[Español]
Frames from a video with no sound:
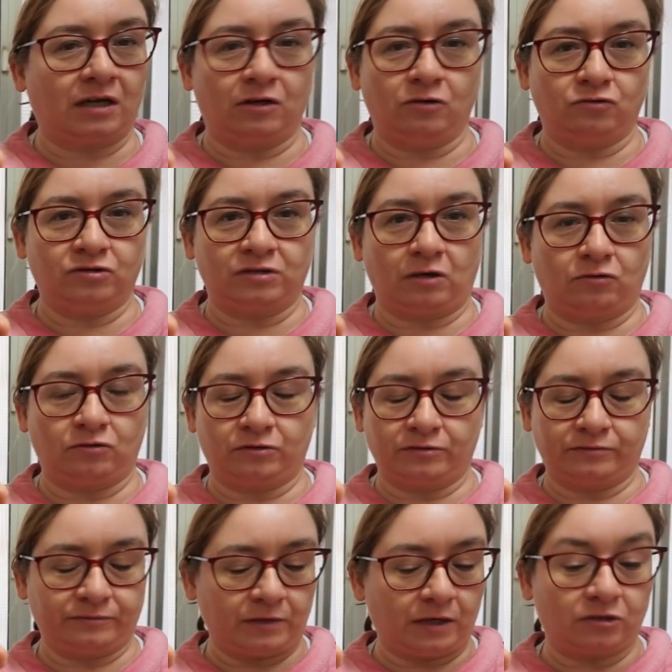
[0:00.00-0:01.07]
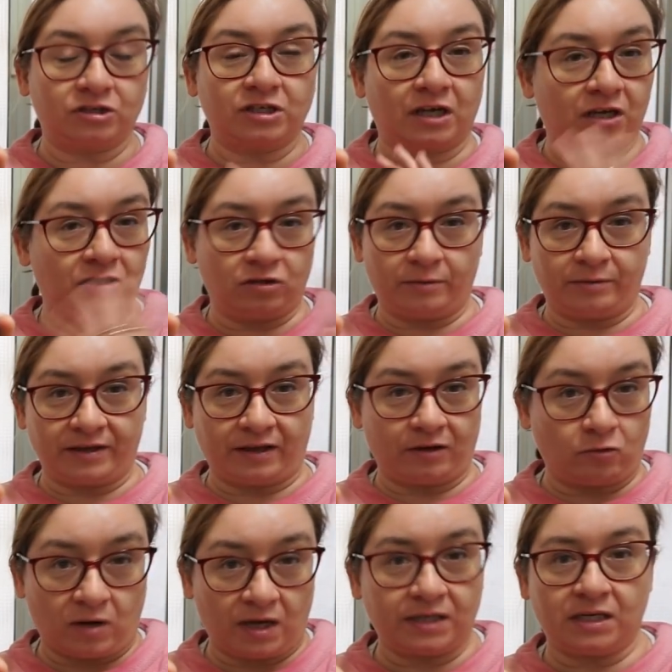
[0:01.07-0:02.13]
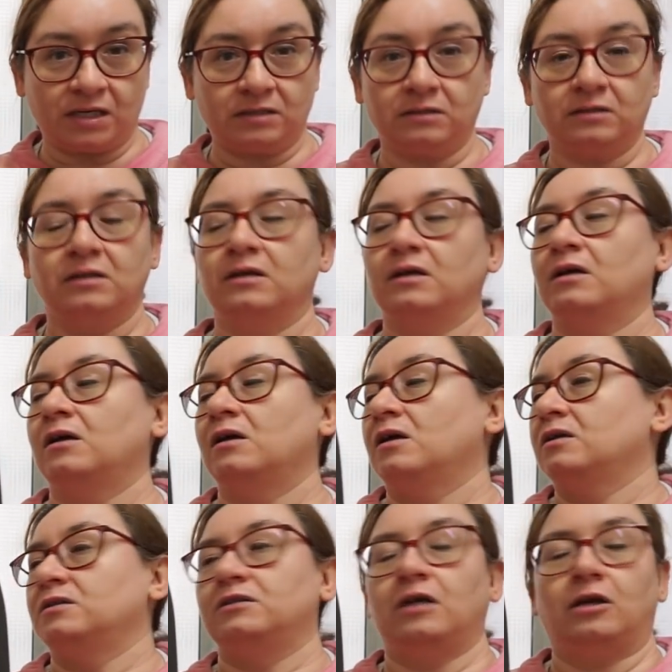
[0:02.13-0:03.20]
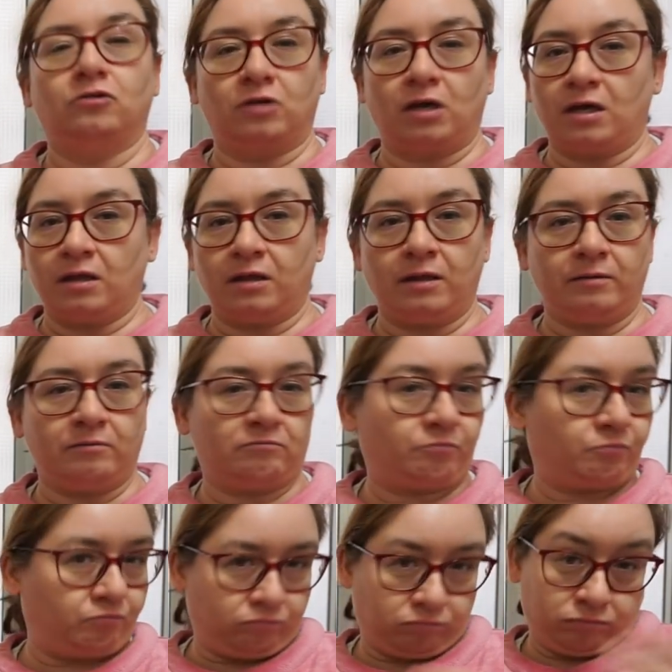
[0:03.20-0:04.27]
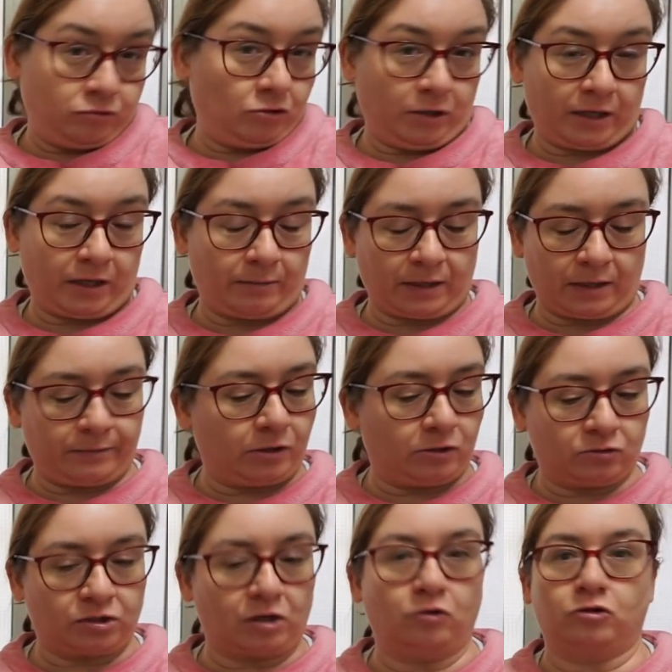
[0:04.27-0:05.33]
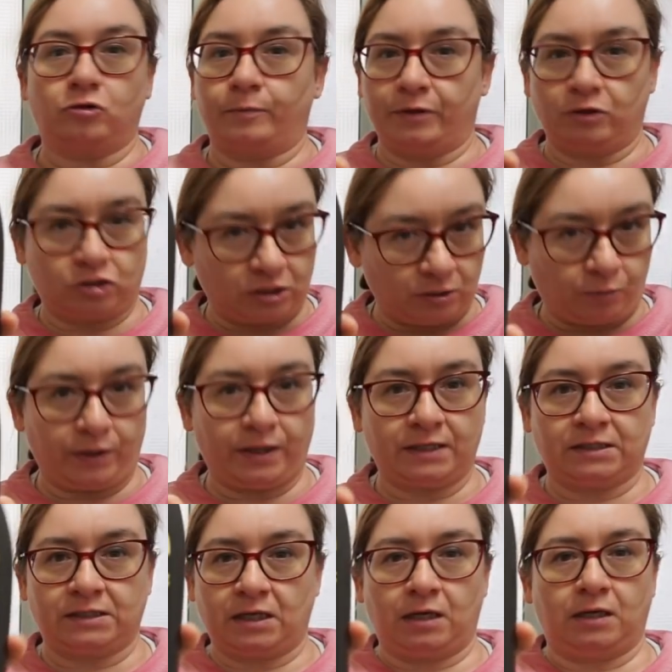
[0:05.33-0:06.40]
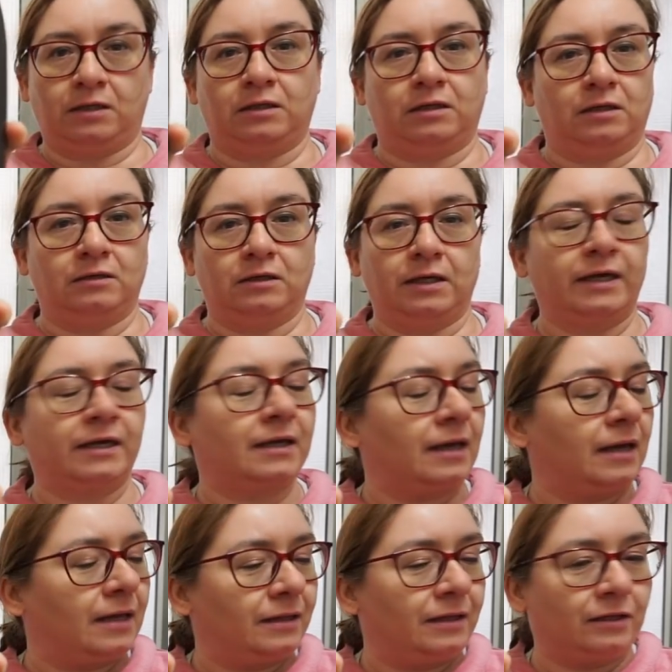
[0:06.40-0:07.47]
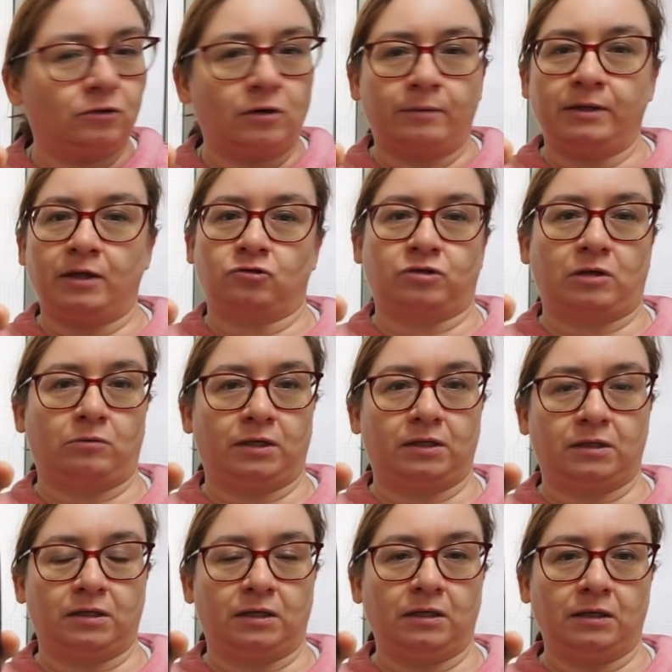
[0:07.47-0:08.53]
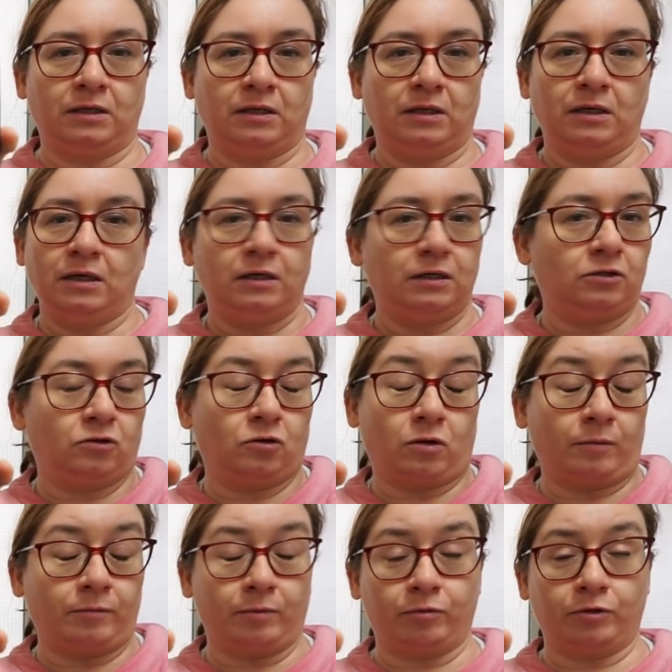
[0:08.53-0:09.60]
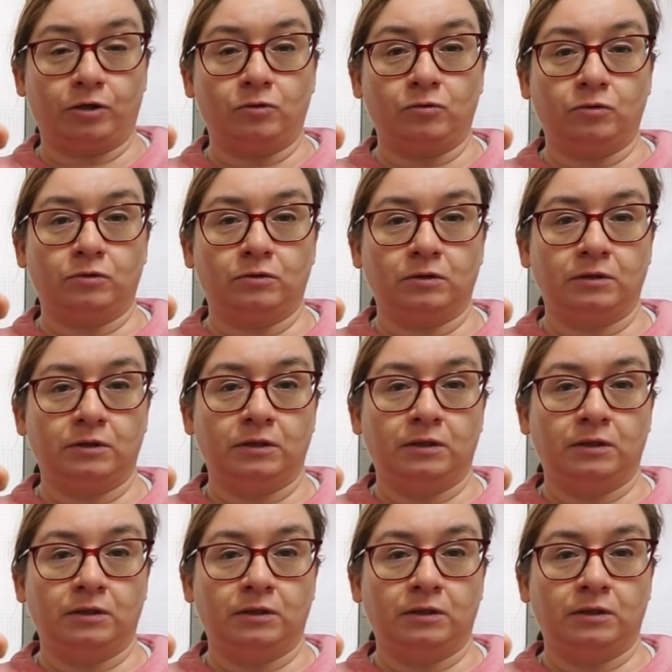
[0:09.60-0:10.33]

es que no usa otro a no ser que de verdad no haya ya no quede no le queda más remedio que usar otro pero si puede ser este es que de toda la vida he usado este y no lo cambio por ninguno